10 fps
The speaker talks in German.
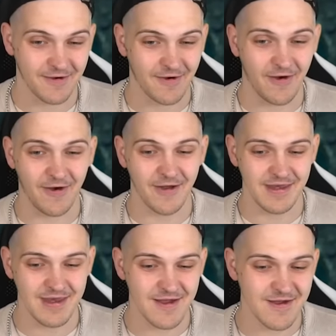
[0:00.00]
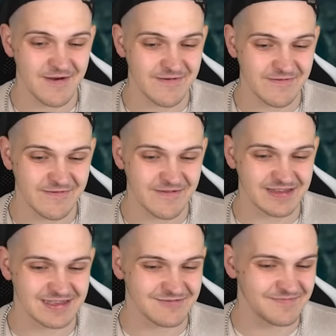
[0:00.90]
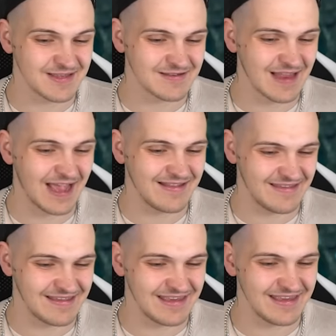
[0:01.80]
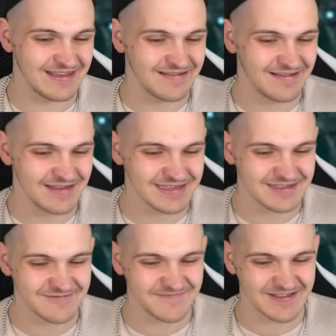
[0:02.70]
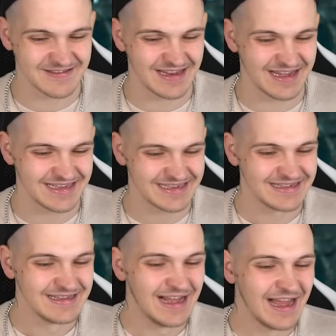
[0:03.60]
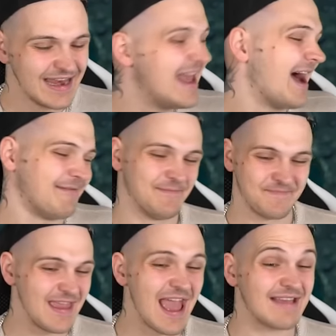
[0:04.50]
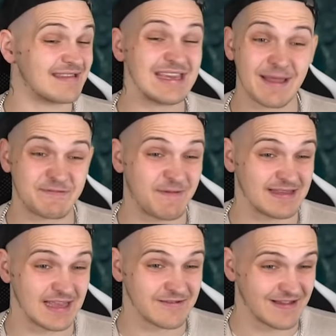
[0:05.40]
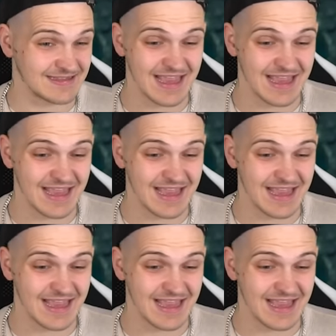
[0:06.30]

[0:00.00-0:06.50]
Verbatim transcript: Oh no, es tut mir so leid, Diggi. Es tut mir so leid. Nee, aber also ich habe Spaß an sowas.